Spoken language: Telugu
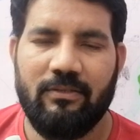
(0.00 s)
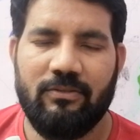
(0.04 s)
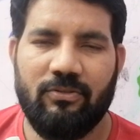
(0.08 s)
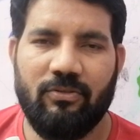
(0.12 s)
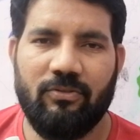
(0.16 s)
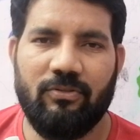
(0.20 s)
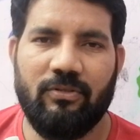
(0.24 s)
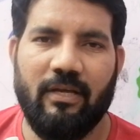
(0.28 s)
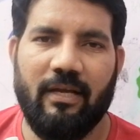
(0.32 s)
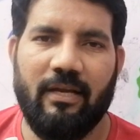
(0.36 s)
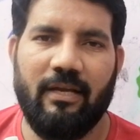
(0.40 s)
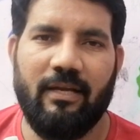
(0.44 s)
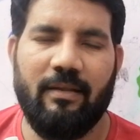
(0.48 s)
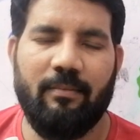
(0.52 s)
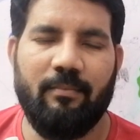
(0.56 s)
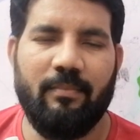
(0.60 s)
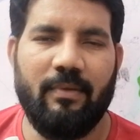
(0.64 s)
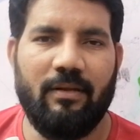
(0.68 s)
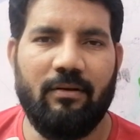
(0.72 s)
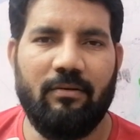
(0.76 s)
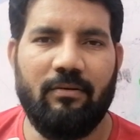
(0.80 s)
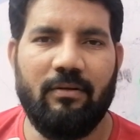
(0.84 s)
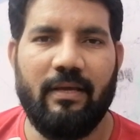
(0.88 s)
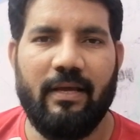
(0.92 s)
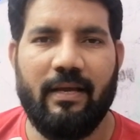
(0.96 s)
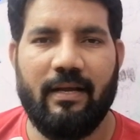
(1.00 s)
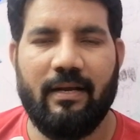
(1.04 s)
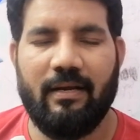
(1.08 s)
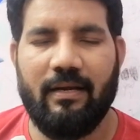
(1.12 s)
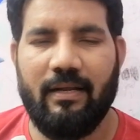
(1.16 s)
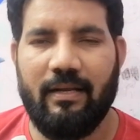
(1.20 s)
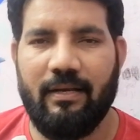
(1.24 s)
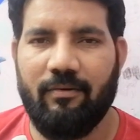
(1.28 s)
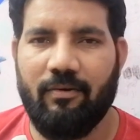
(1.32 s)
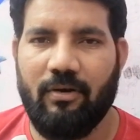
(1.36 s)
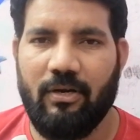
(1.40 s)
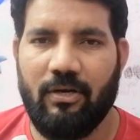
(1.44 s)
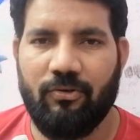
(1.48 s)
సో దాన్ని మీరు
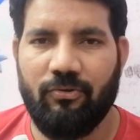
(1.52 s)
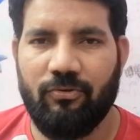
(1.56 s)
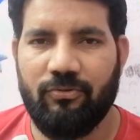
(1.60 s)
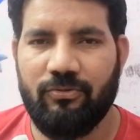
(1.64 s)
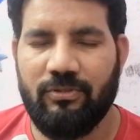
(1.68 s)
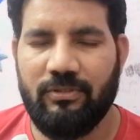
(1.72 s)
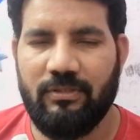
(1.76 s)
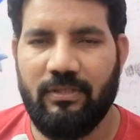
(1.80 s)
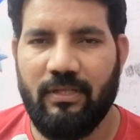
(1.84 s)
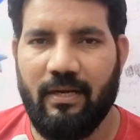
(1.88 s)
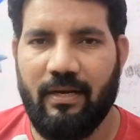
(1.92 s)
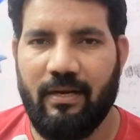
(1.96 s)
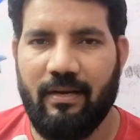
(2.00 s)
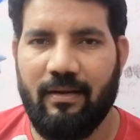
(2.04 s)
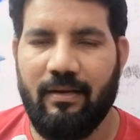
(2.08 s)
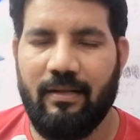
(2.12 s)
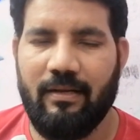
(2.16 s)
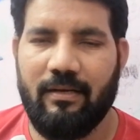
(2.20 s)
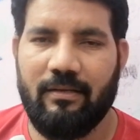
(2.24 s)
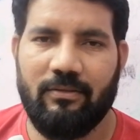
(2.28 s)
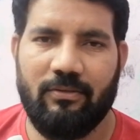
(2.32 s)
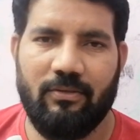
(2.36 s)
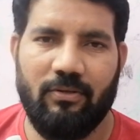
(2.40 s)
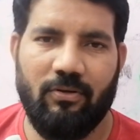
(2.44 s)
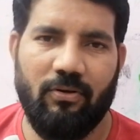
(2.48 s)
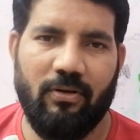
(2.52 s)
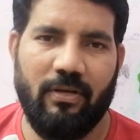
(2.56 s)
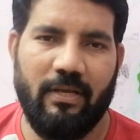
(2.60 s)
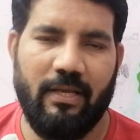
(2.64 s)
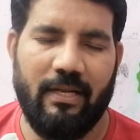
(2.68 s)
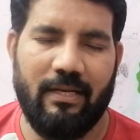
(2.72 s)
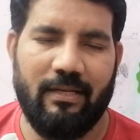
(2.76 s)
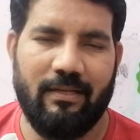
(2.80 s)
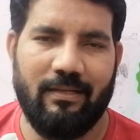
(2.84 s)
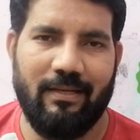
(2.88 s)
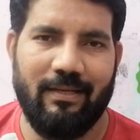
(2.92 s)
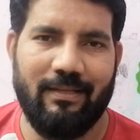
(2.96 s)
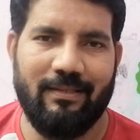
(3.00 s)
ఎక్కడైనా వాడుకోవచ్చు ఇది రెగ్యులర్కు
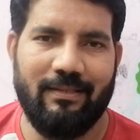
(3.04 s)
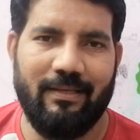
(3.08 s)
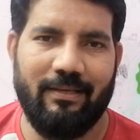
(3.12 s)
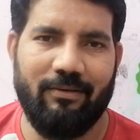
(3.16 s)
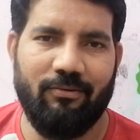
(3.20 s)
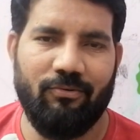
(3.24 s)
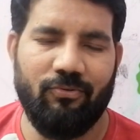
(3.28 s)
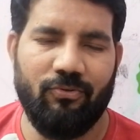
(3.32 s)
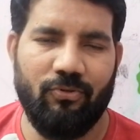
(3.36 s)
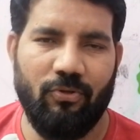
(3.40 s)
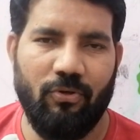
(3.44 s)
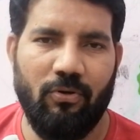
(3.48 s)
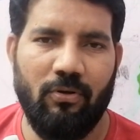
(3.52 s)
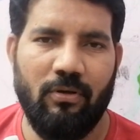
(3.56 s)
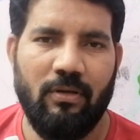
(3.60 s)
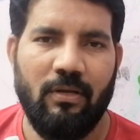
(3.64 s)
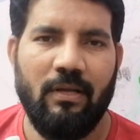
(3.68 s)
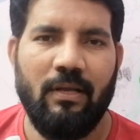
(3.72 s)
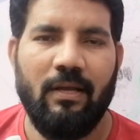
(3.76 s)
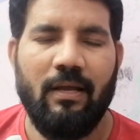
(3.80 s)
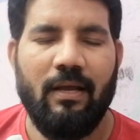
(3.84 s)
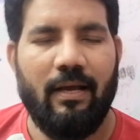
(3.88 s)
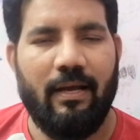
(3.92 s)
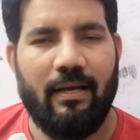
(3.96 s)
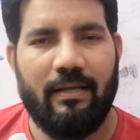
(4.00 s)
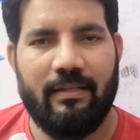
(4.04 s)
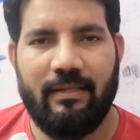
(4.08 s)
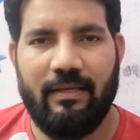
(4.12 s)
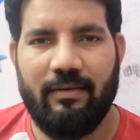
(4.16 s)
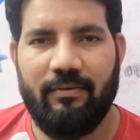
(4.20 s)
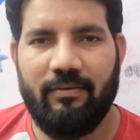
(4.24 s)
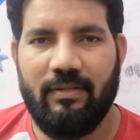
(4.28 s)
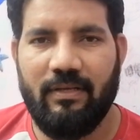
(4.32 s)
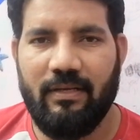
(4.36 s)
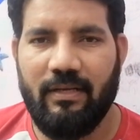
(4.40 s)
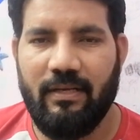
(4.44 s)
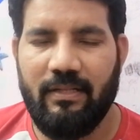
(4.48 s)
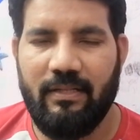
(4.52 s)
ఎట్లయితే ఉందో
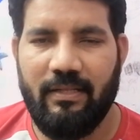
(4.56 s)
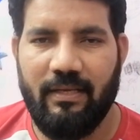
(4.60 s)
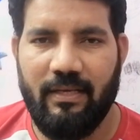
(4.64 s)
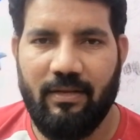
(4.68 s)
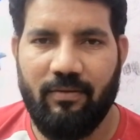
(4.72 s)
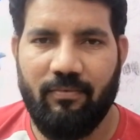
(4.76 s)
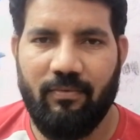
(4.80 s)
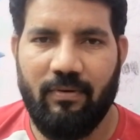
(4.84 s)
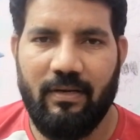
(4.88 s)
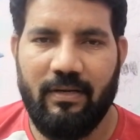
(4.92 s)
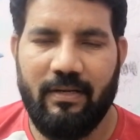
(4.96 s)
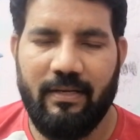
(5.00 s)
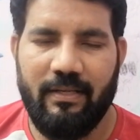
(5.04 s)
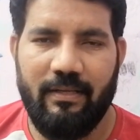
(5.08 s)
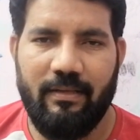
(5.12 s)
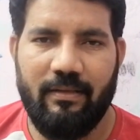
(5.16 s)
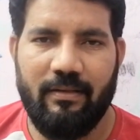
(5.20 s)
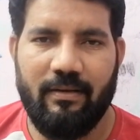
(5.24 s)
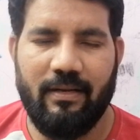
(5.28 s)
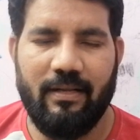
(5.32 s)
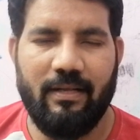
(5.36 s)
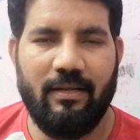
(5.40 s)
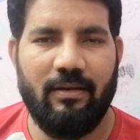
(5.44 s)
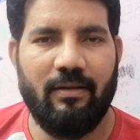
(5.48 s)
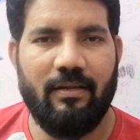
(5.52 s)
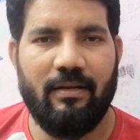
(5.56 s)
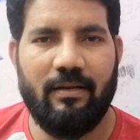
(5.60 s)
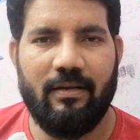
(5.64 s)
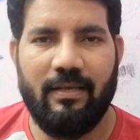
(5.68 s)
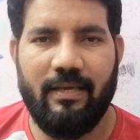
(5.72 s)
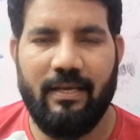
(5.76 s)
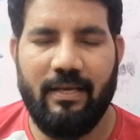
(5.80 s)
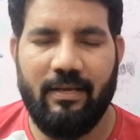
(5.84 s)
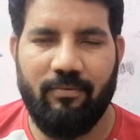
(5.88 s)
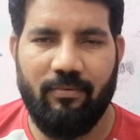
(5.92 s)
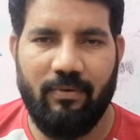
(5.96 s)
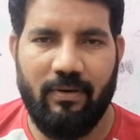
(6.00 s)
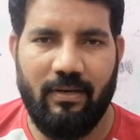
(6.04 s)
అదేవిధంగా ఇది ఈక్వాలిటీ రెగ్యులర్కి
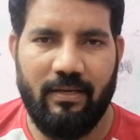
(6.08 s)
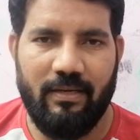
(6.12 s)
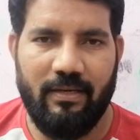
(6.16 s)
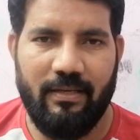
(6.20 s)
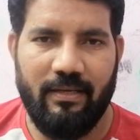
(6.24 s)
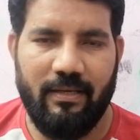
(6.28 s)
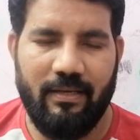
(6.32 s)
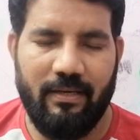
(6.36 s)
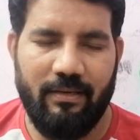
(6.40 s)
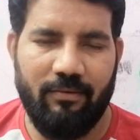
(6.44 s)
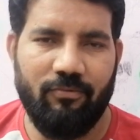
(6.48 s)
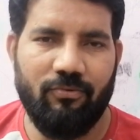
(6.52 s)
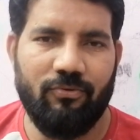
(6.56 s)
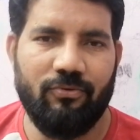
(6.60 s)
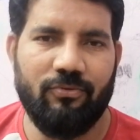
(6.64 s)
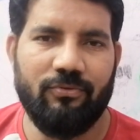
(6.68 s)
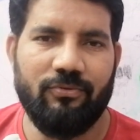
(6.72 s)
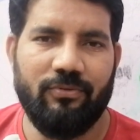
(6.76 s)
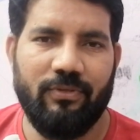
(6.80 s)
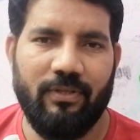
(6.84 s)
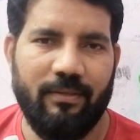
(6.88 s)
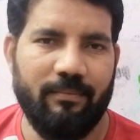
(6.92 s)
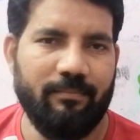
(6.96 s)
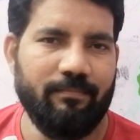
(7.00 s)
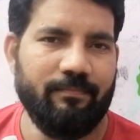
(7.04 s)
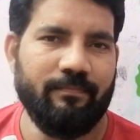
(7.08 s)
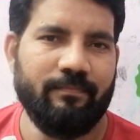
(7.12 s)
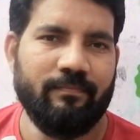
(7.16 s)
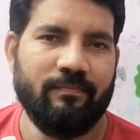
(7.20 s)
ఈక్వాలిటీగానే ఉంటుంది